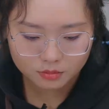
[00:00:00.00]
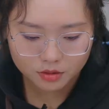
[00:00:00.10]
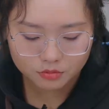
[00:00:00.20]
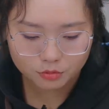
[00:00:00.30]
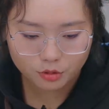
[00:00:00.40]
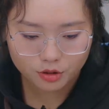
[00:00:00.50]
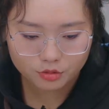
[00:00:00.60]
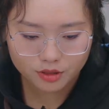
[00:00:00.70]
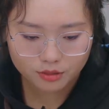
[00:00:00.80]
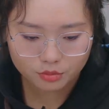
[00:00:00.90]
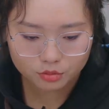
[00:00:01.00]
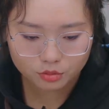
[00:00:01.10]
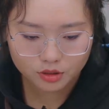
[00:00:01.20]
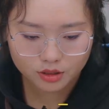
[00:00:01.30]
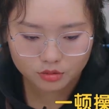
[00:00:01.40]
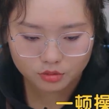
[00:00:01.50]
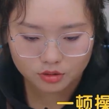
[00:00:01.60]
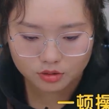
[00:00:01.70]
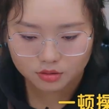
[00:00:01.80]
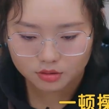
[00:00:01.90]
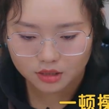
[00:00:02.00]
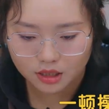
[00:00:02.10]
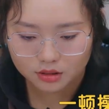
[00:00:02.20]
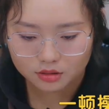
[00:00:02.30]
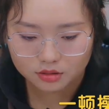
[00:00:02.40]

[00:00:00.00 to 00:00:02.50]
门府元帅也不错呗，加上。